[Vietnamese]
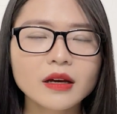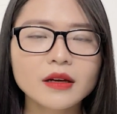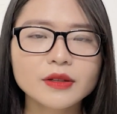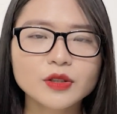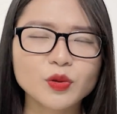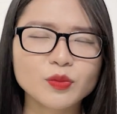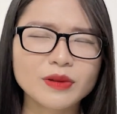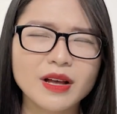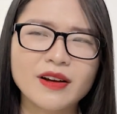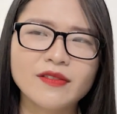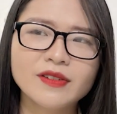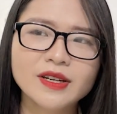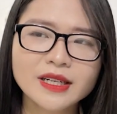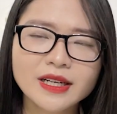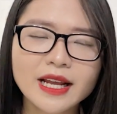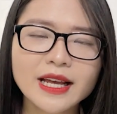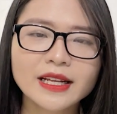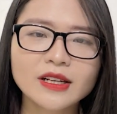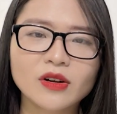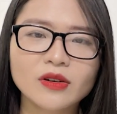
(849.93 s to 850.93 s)
Chúng ta vẫn
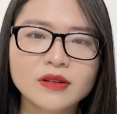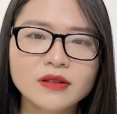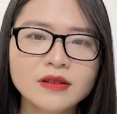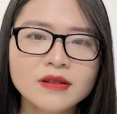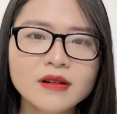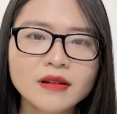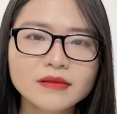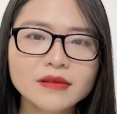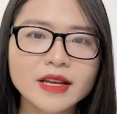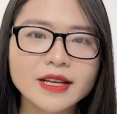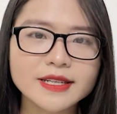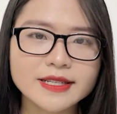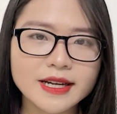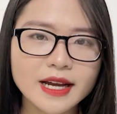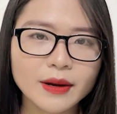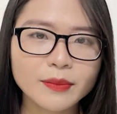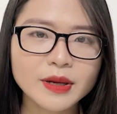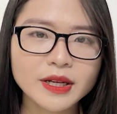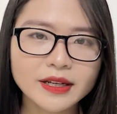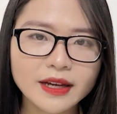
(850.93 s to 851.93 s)
nên có nước tẩy
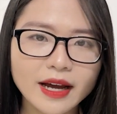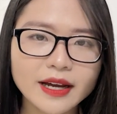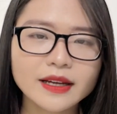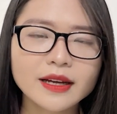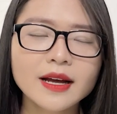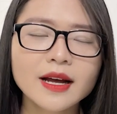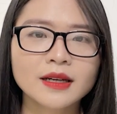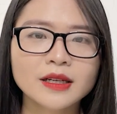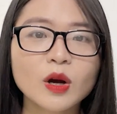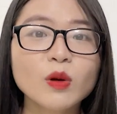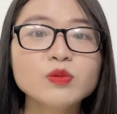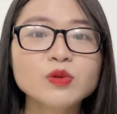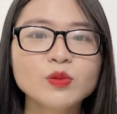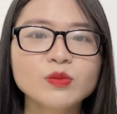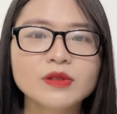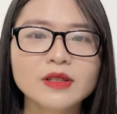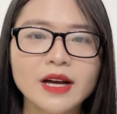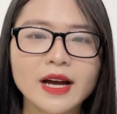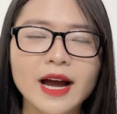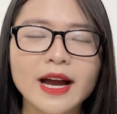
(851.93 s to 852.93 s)
trang bên cạnh. Công dụng
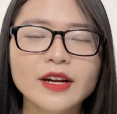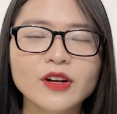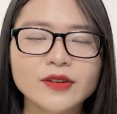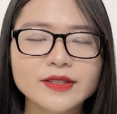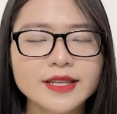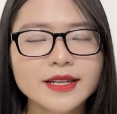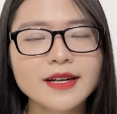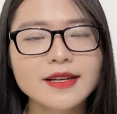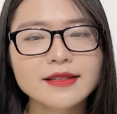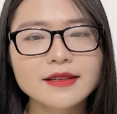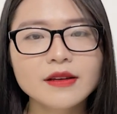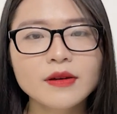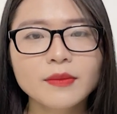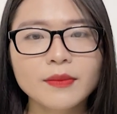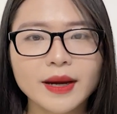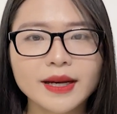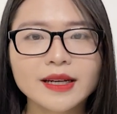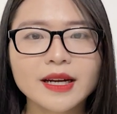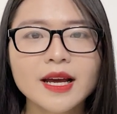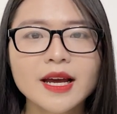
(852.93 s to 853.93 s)
thứ hai đó chính là sữa rửa
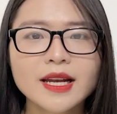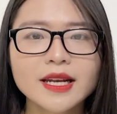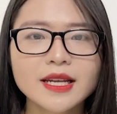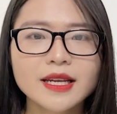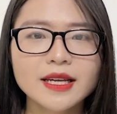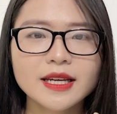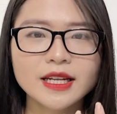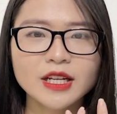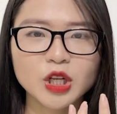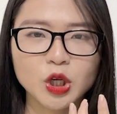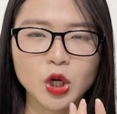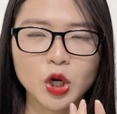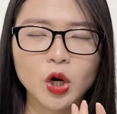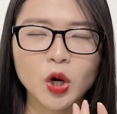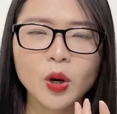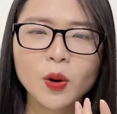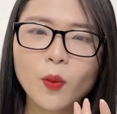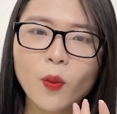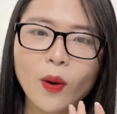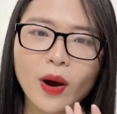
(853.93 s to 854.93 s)
mặt thì
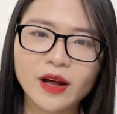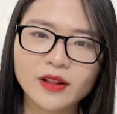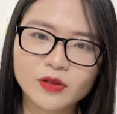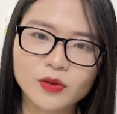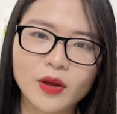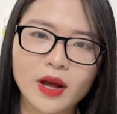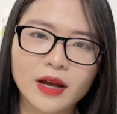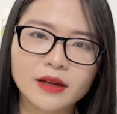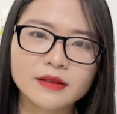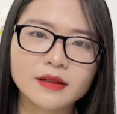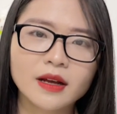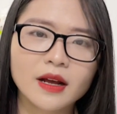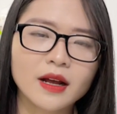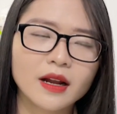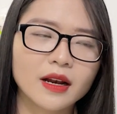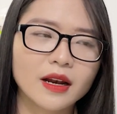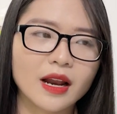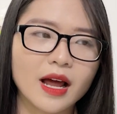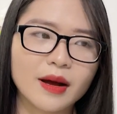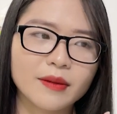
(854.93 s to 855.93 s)
nó hoàn toàn
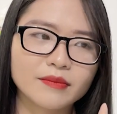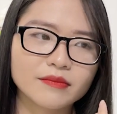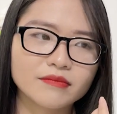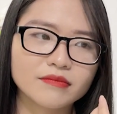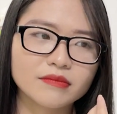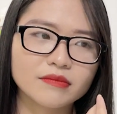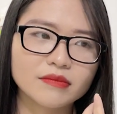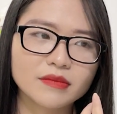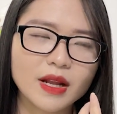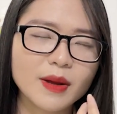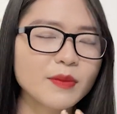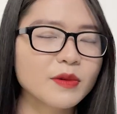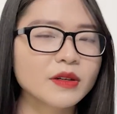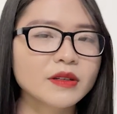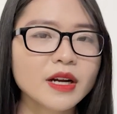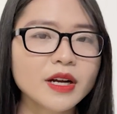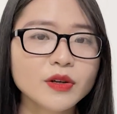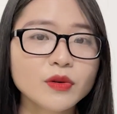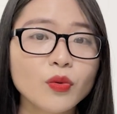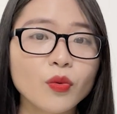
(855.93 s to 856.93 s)
làm đáp ứng
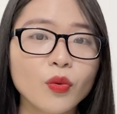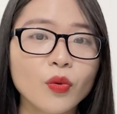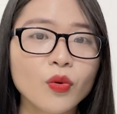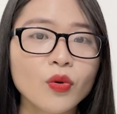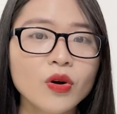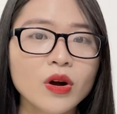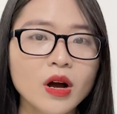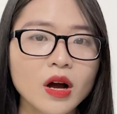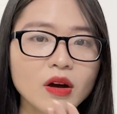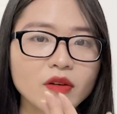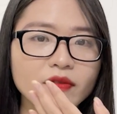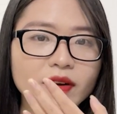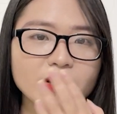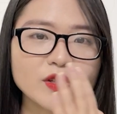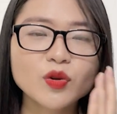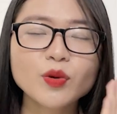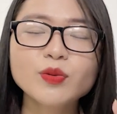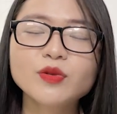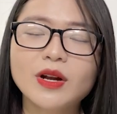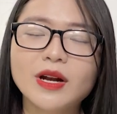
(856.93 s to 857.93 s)
đầy đủ và
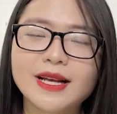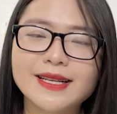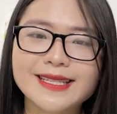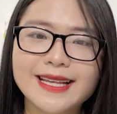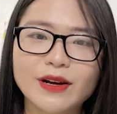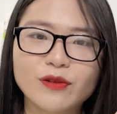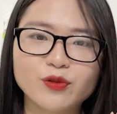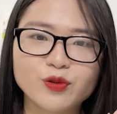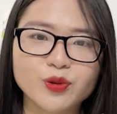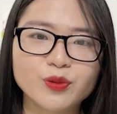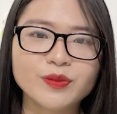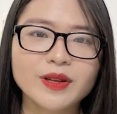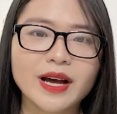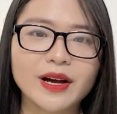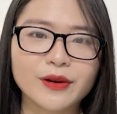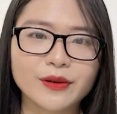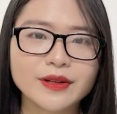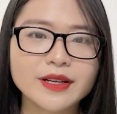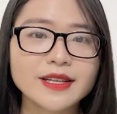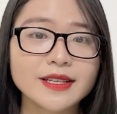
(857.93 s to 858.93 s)
giúp cho làn da của chúng ta
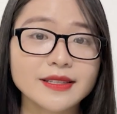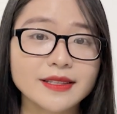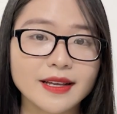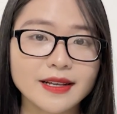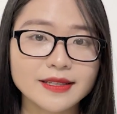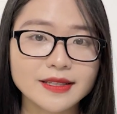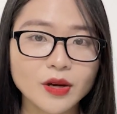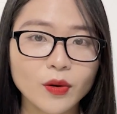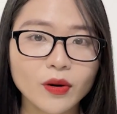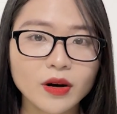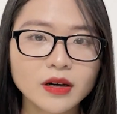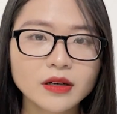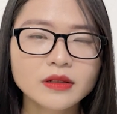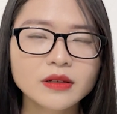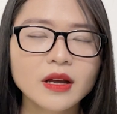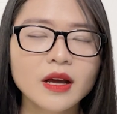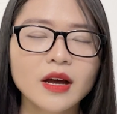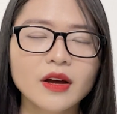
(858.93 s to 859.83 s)
có thể sạch sâu hơn.